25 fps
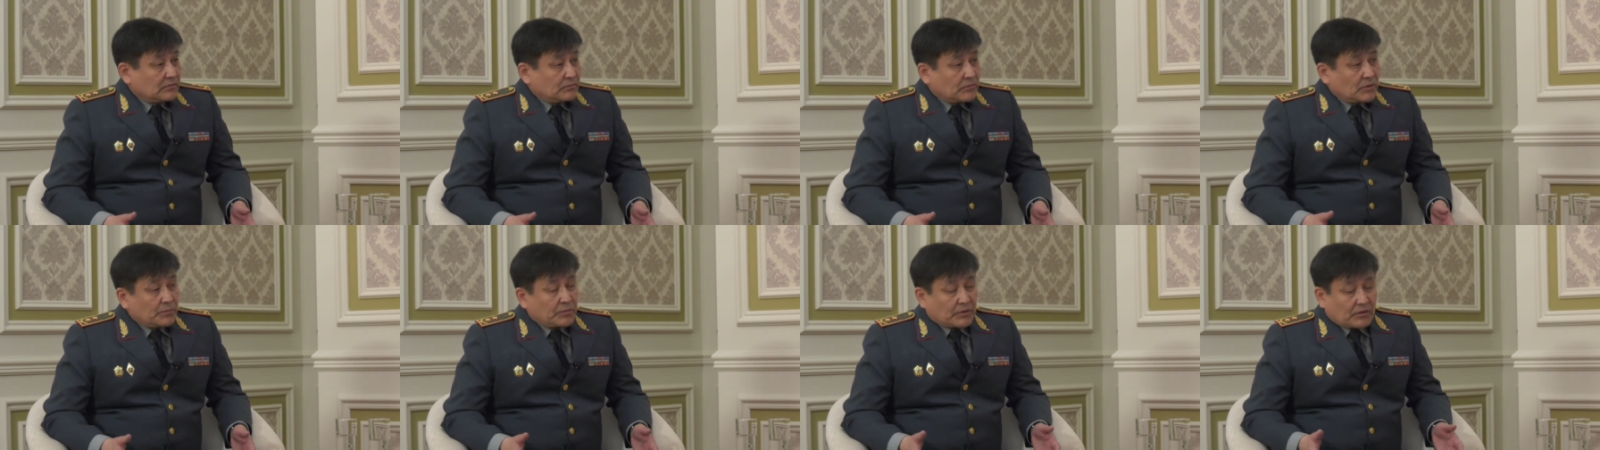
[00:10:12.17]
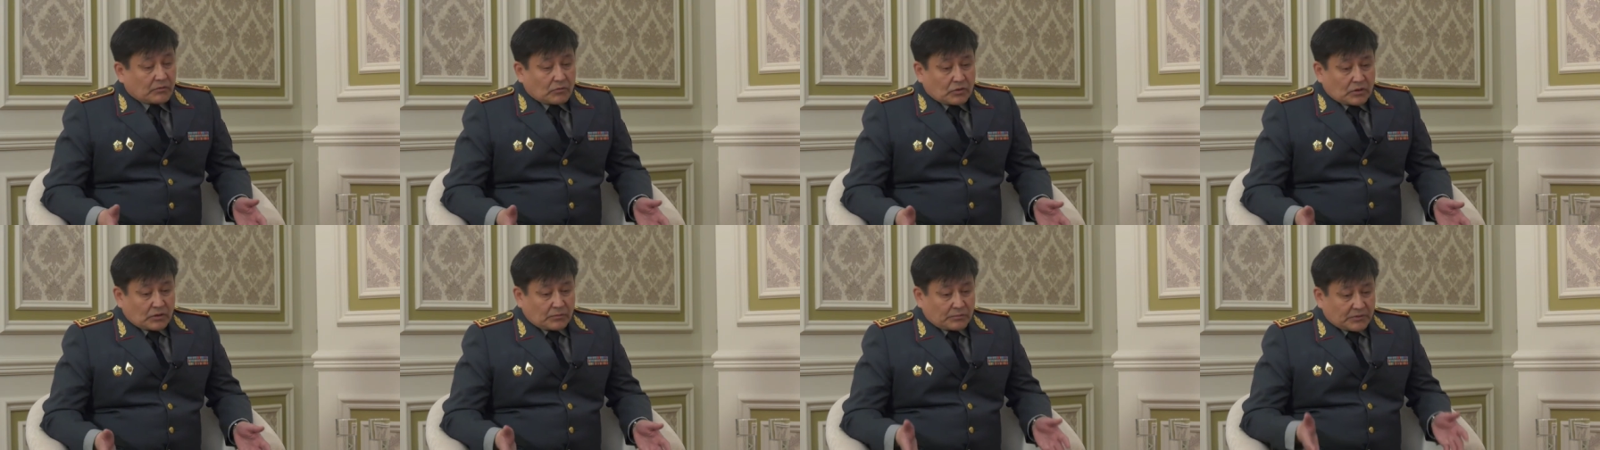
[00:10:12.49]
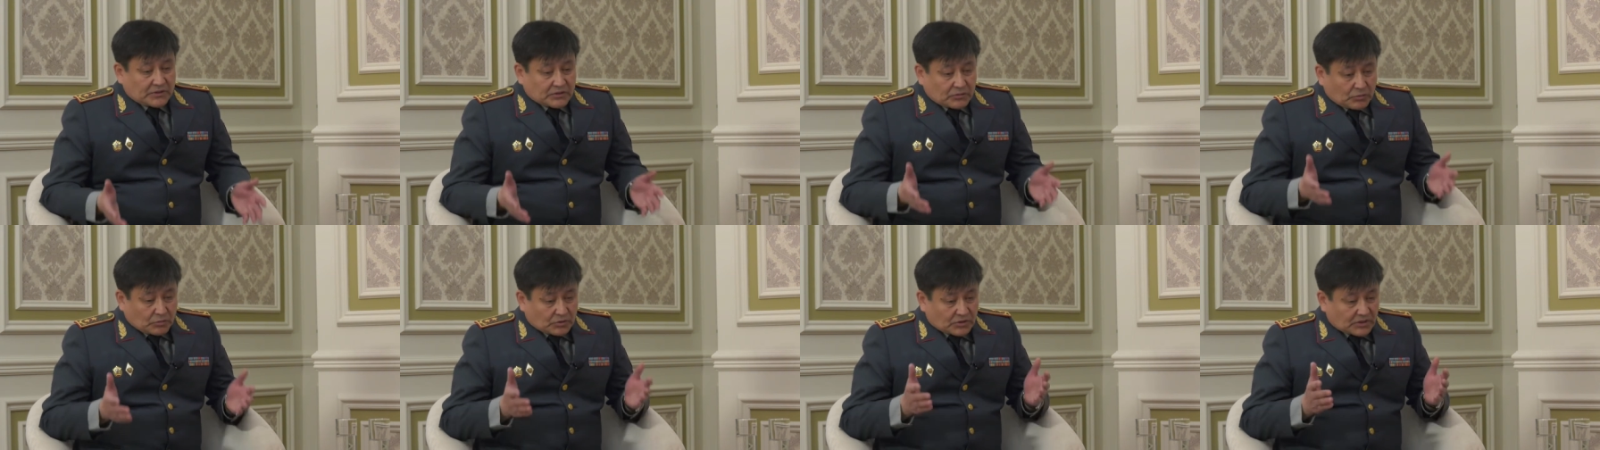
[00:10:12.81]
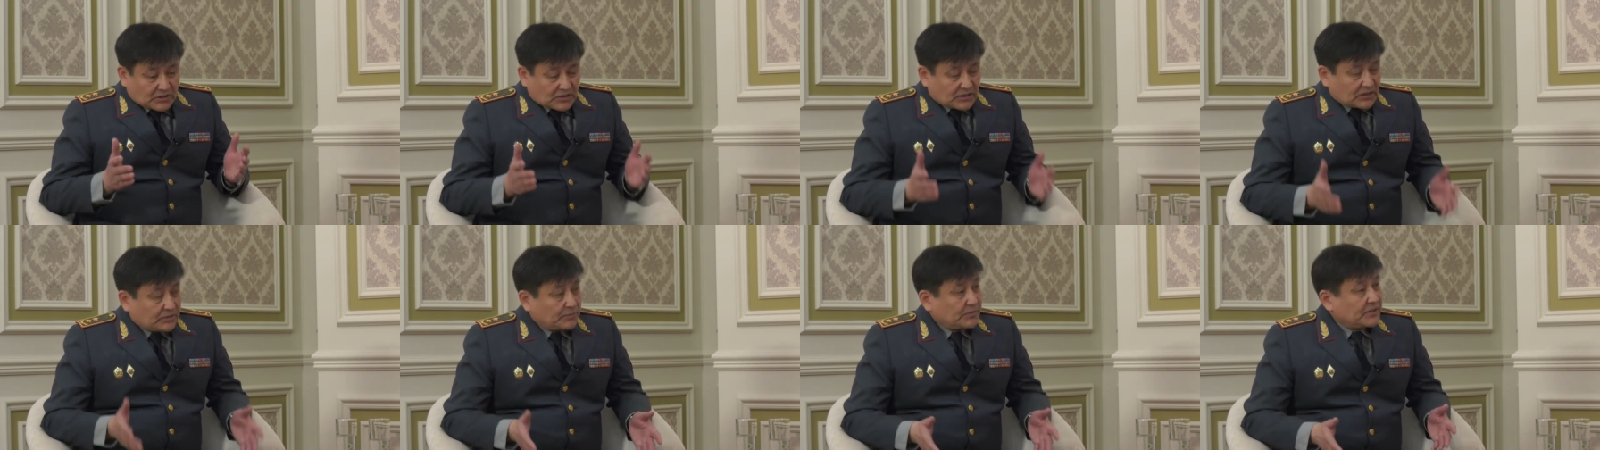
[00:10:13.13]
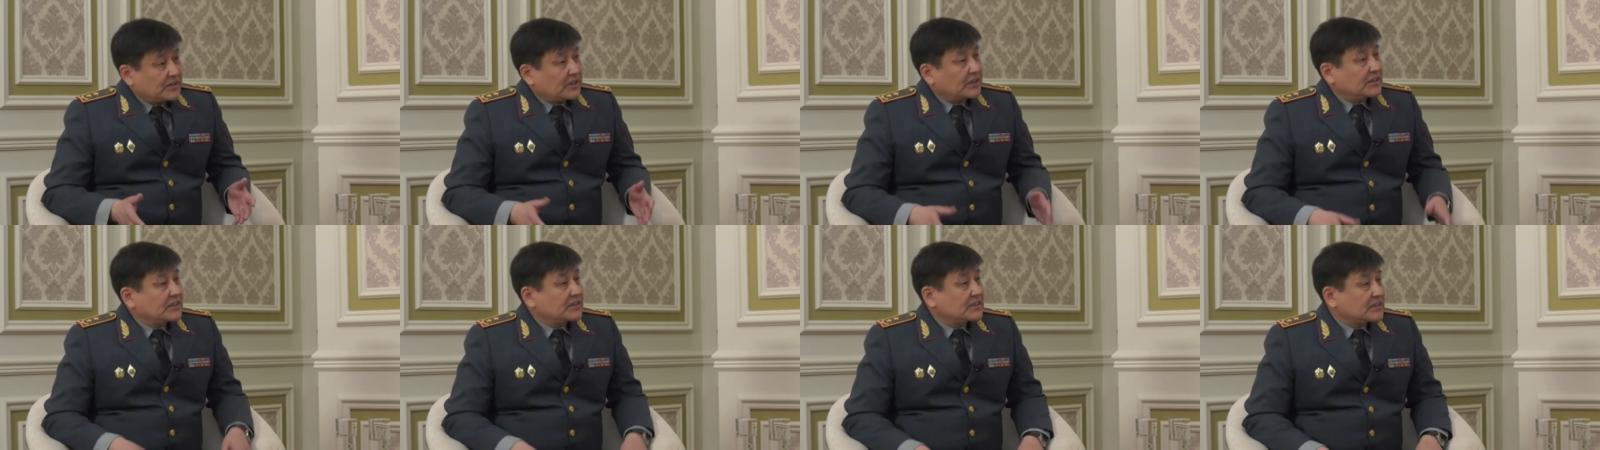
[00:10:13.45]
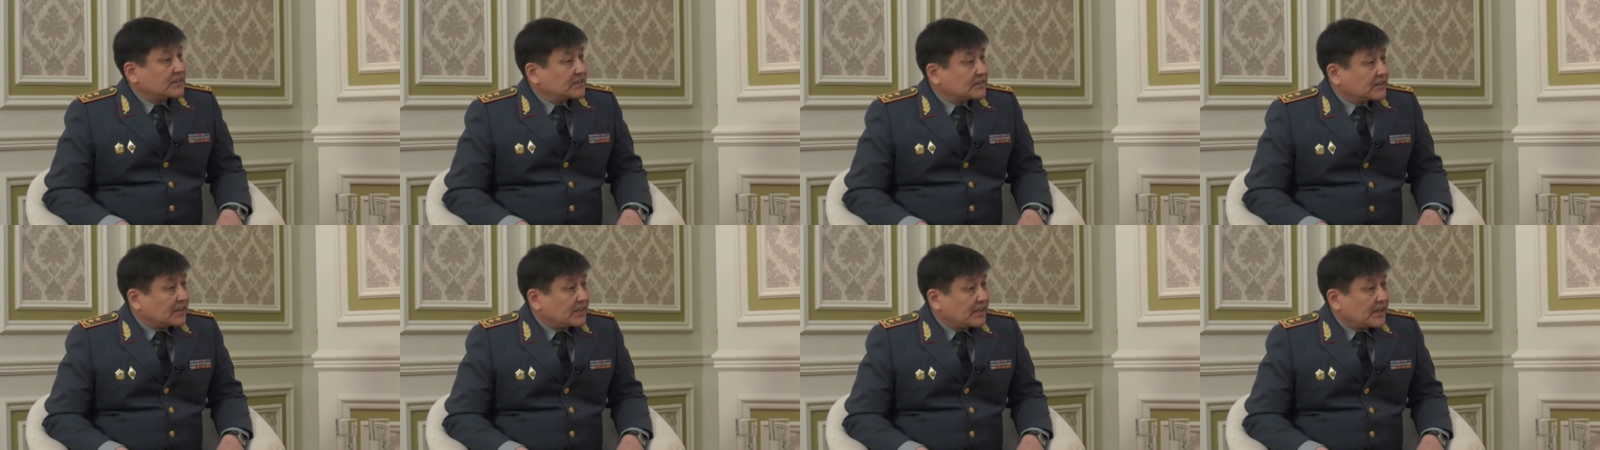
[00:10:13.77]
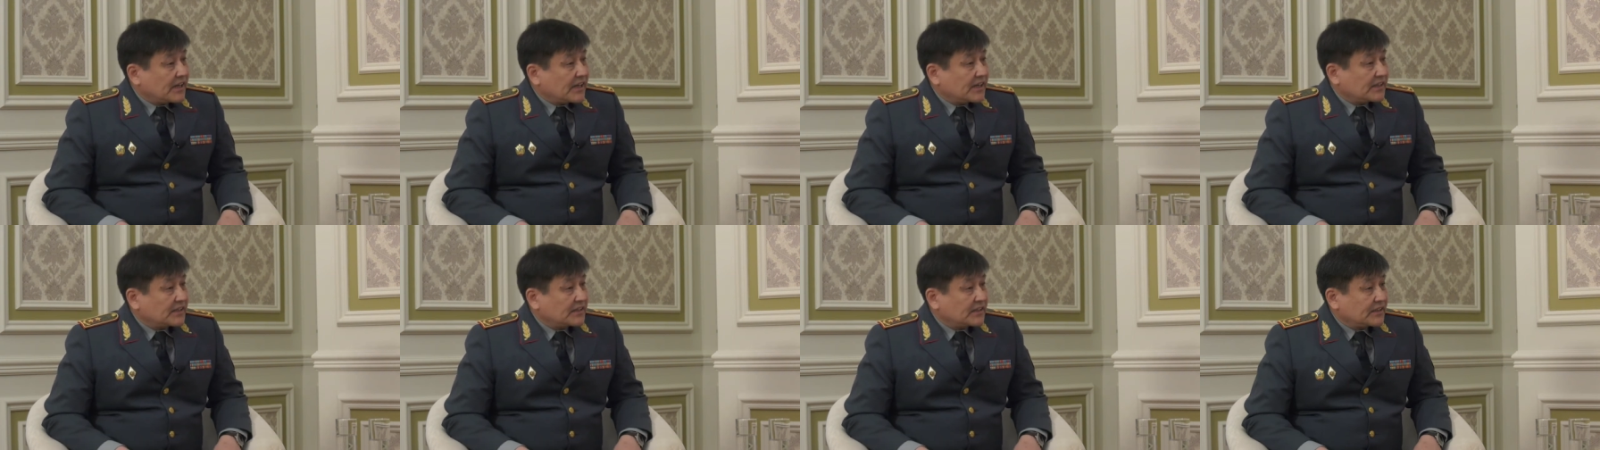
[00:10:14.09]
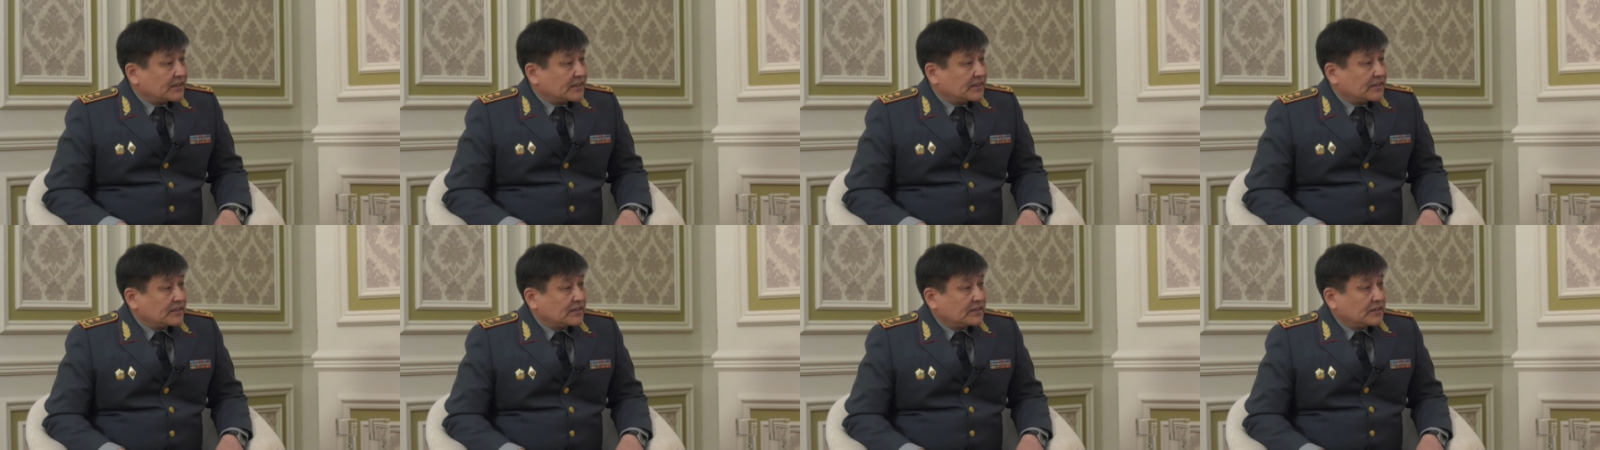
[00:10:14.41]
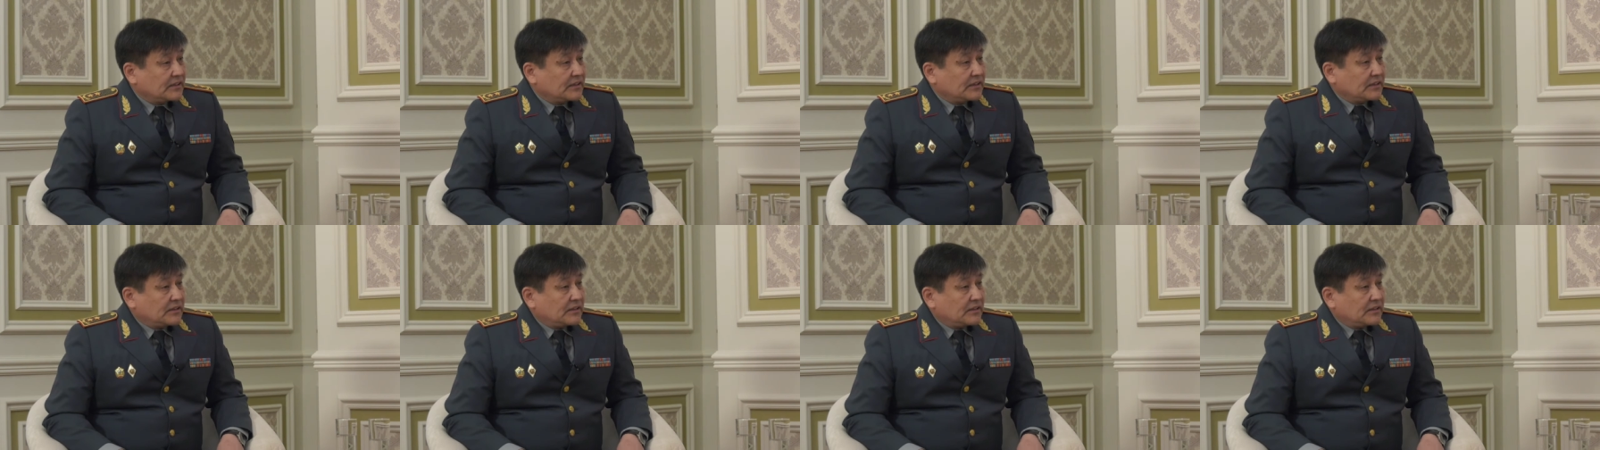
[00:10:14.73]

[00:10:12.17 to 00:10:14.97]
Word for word: мы проводим инструкторско-методические занятия,